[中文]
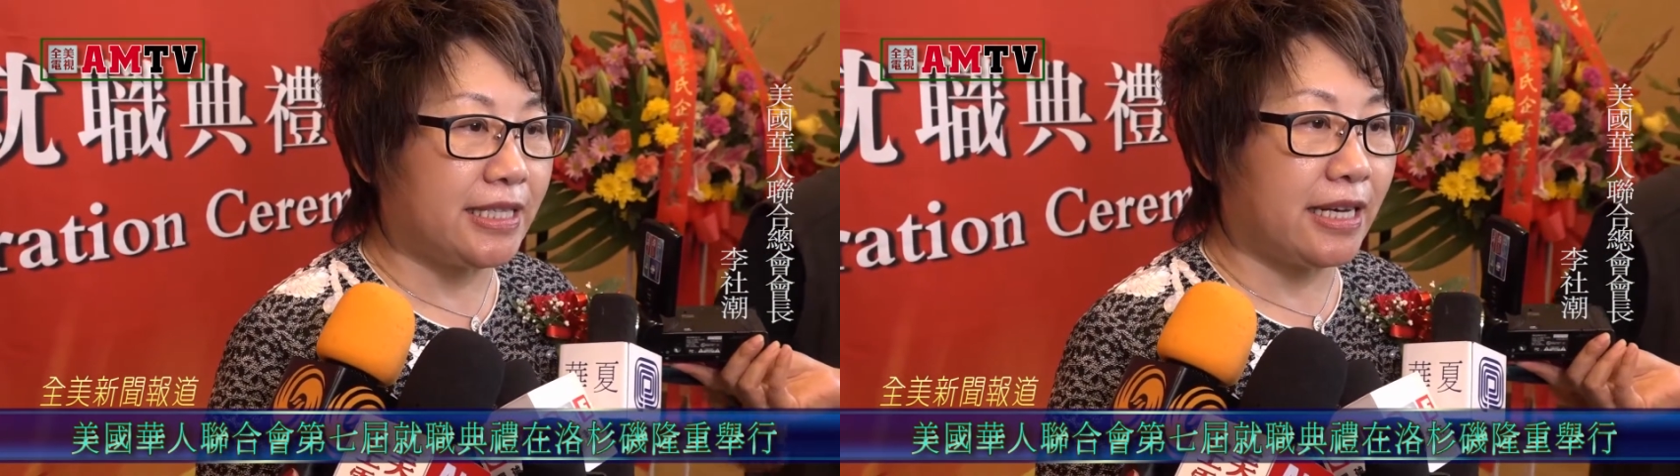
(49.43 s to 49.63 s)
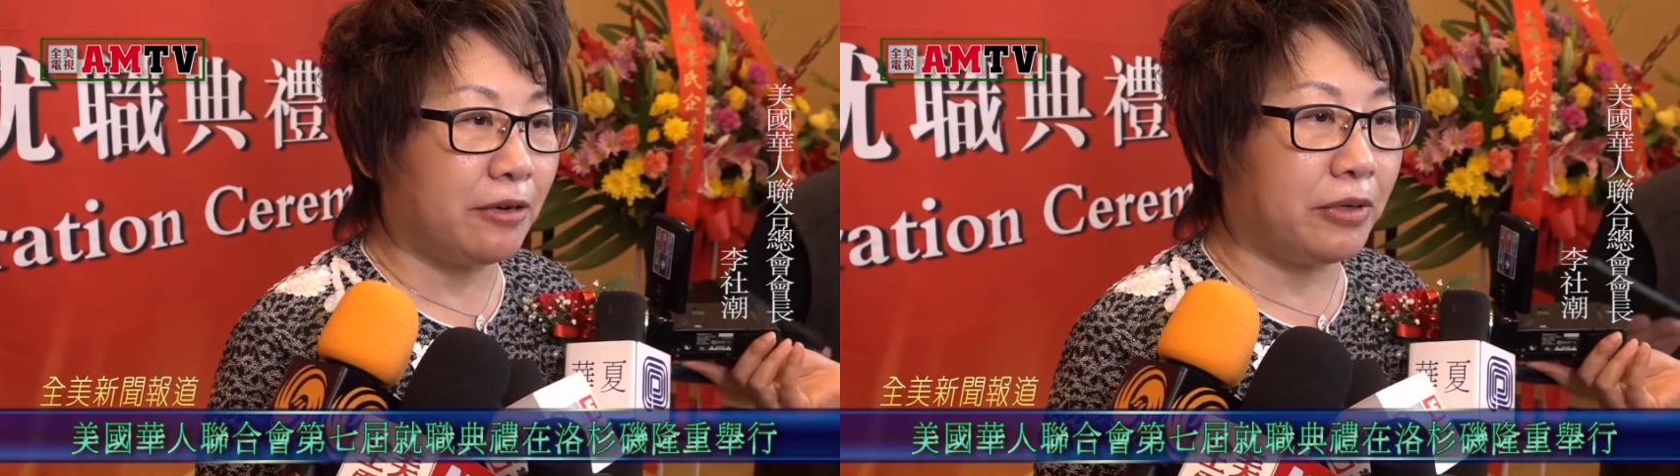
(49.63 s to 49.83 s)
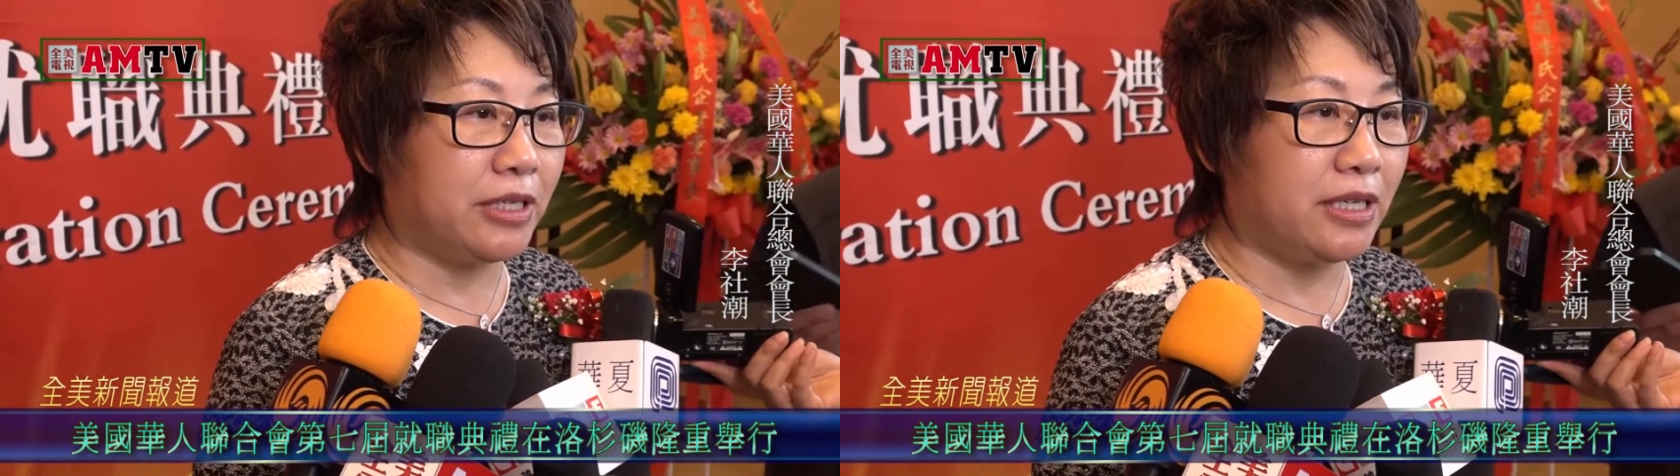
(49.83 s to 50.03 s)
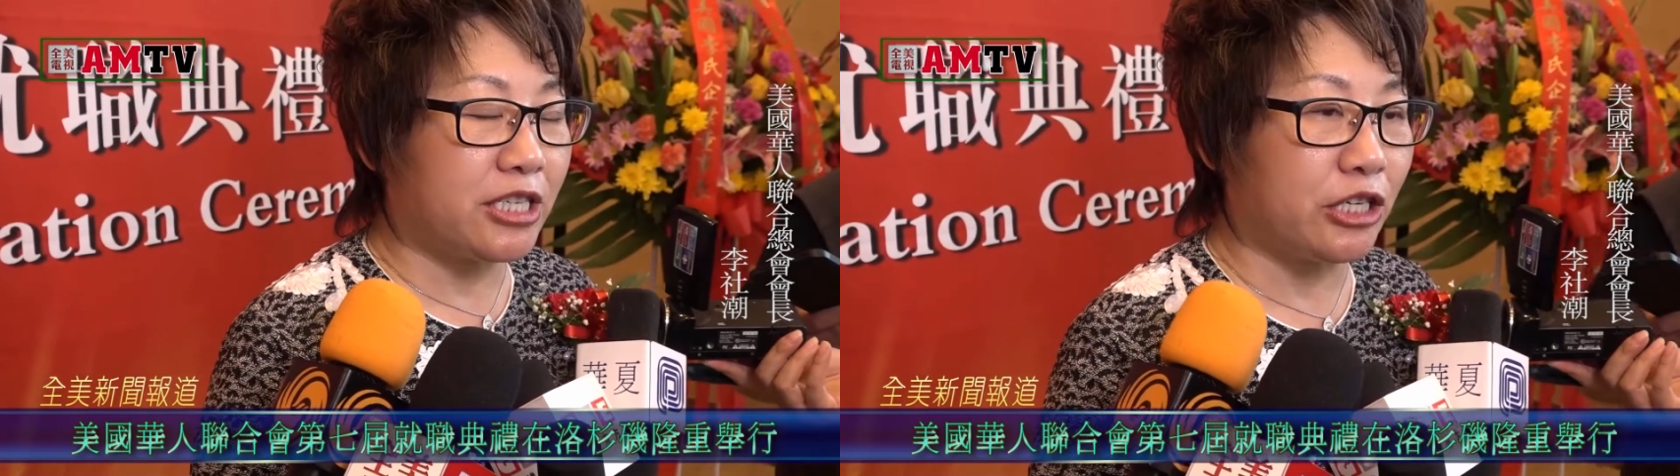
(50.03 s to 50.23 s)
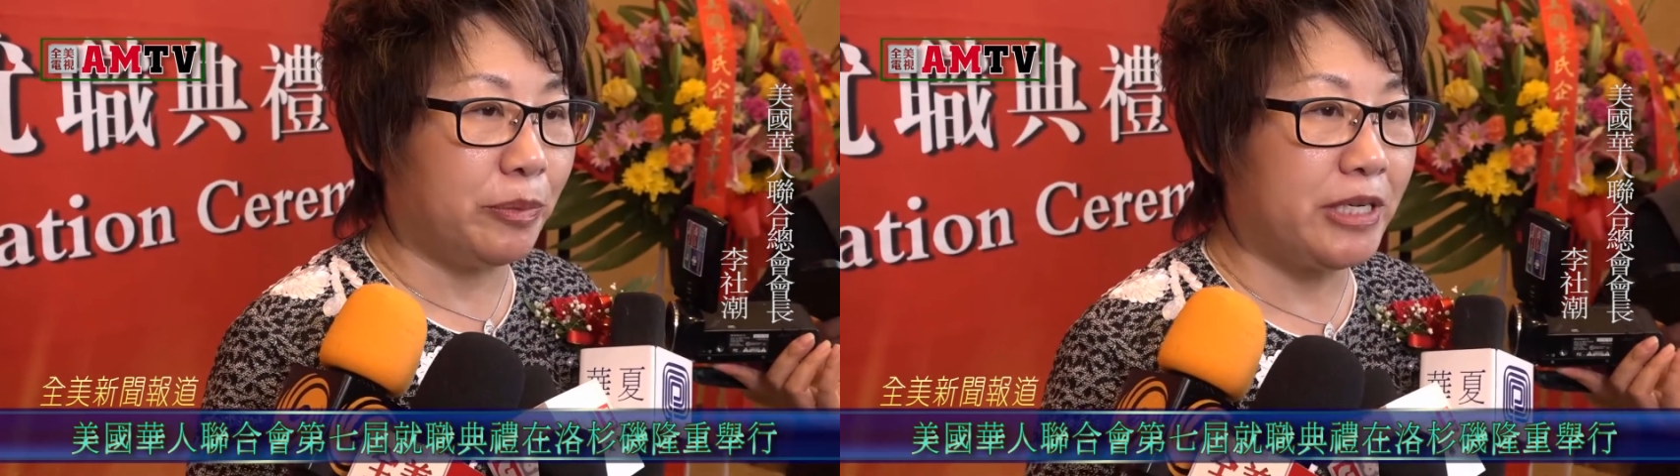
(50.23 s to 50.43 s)
在为了
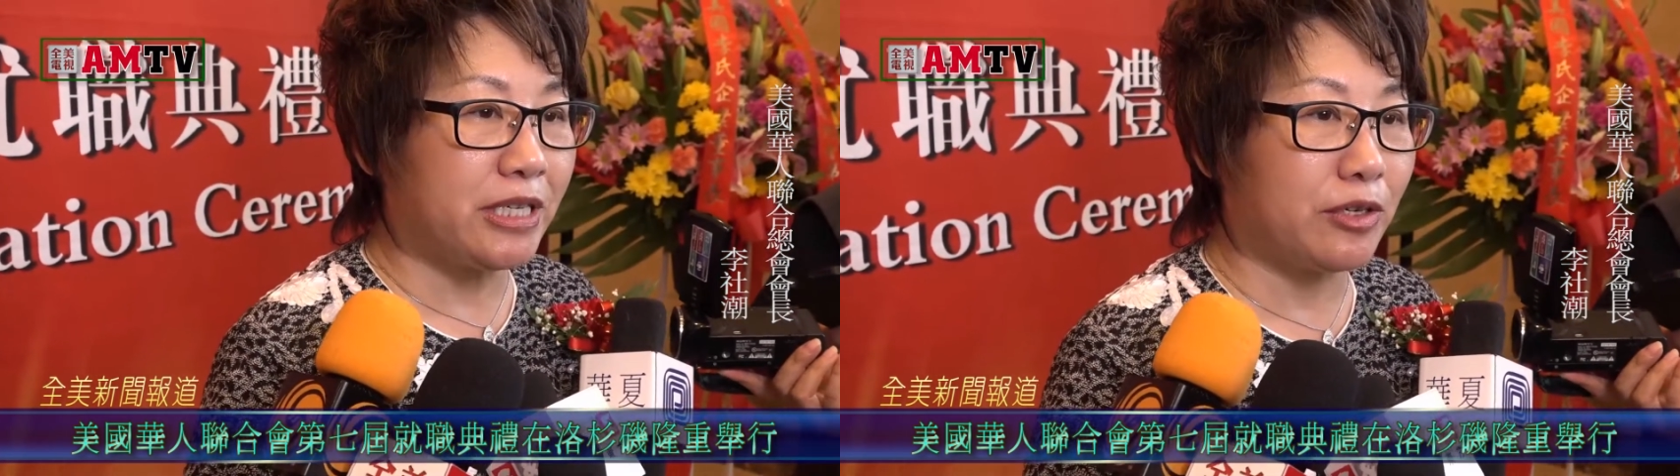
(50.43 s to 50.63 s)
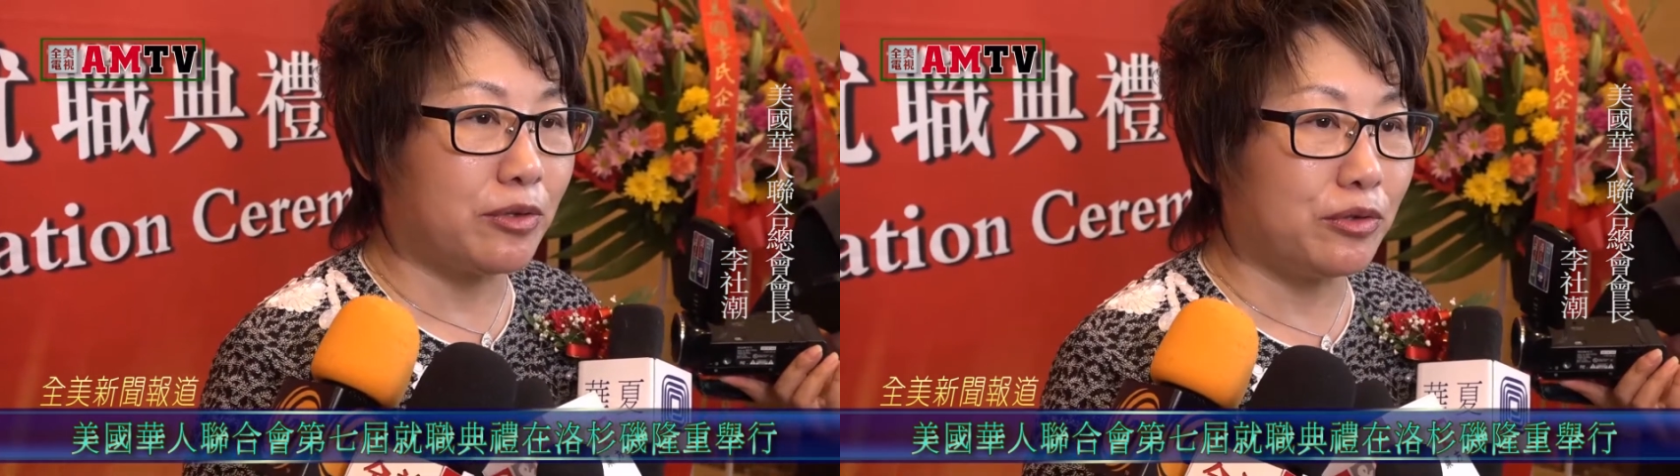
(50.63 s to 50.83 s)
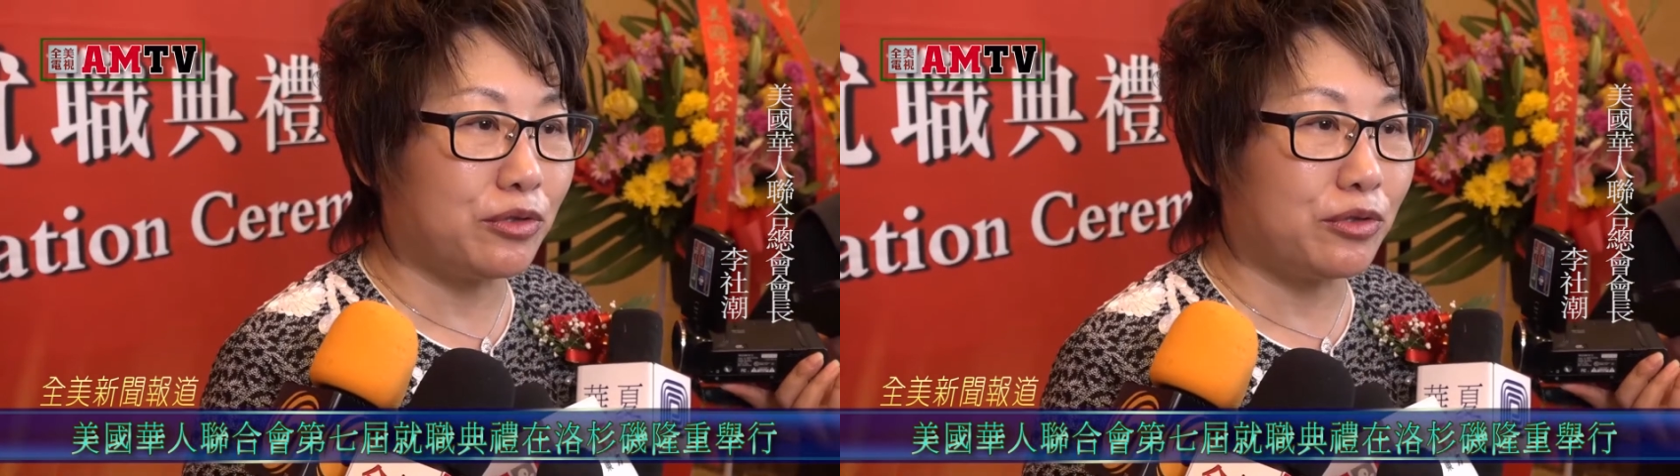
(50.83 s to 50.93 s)
筹备这个工